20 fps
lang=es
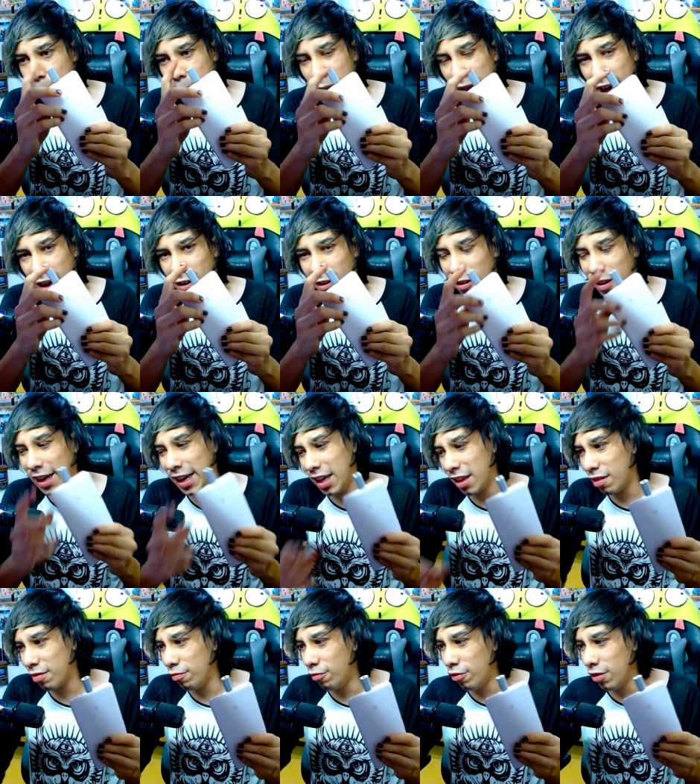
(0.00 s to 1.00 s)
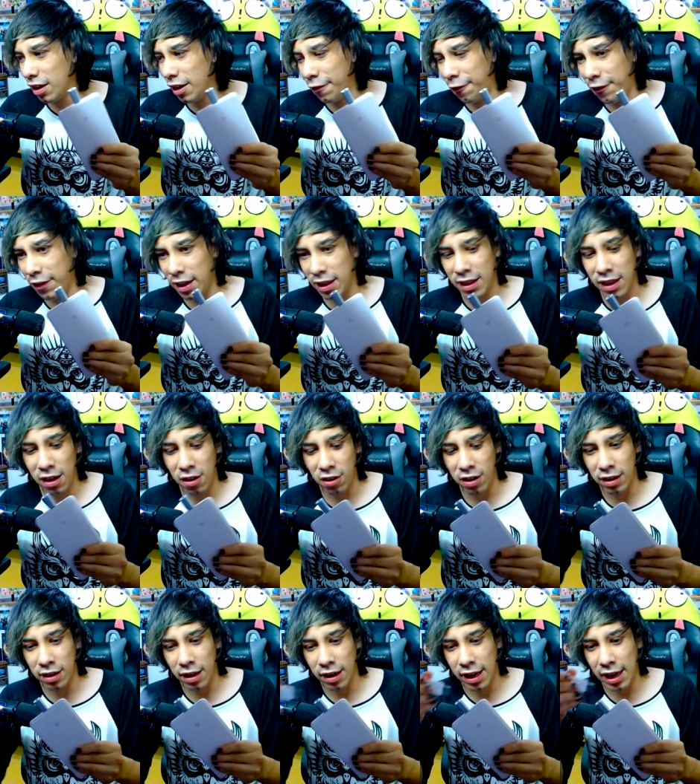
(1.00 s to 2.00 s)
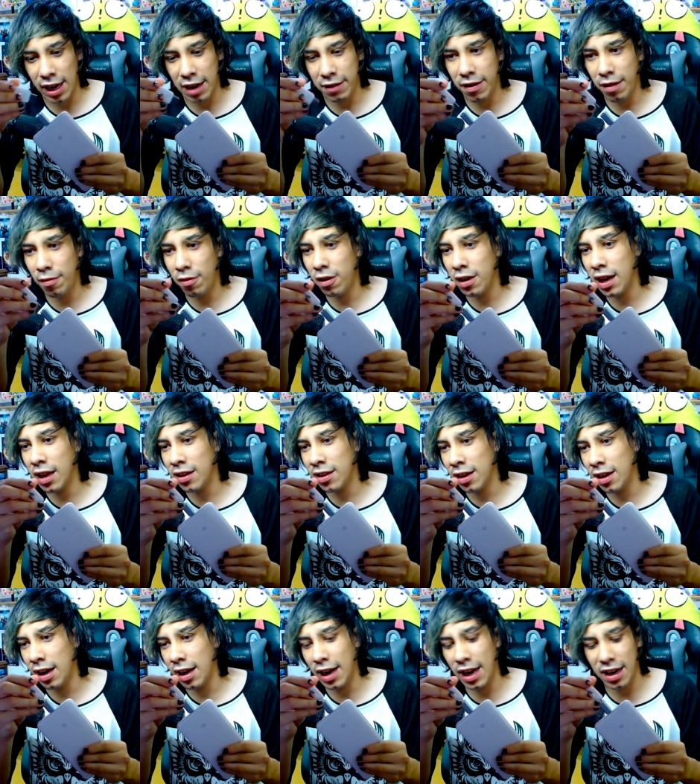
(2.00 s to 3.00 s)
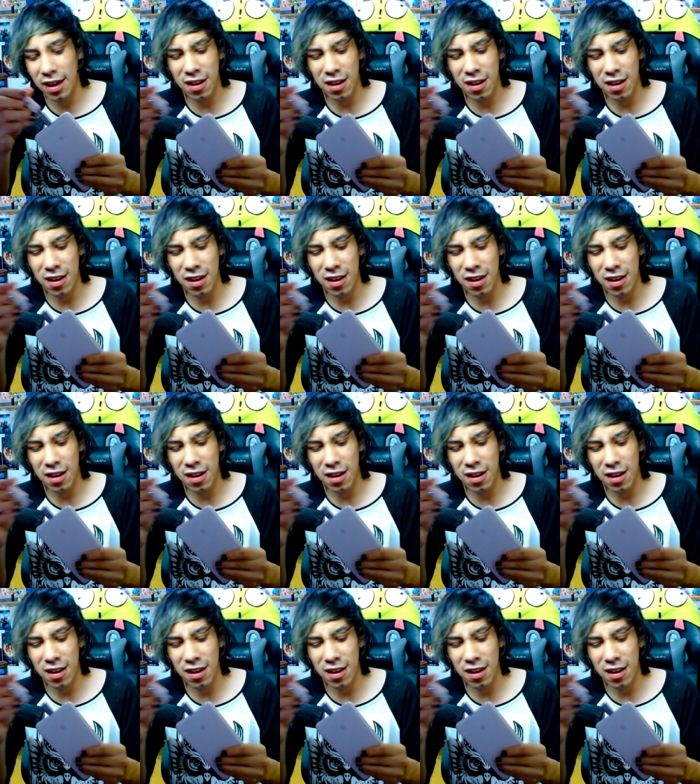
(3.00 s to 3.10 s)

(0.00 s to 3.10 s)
pero es muy difícil con el tranquila memoria, shalala.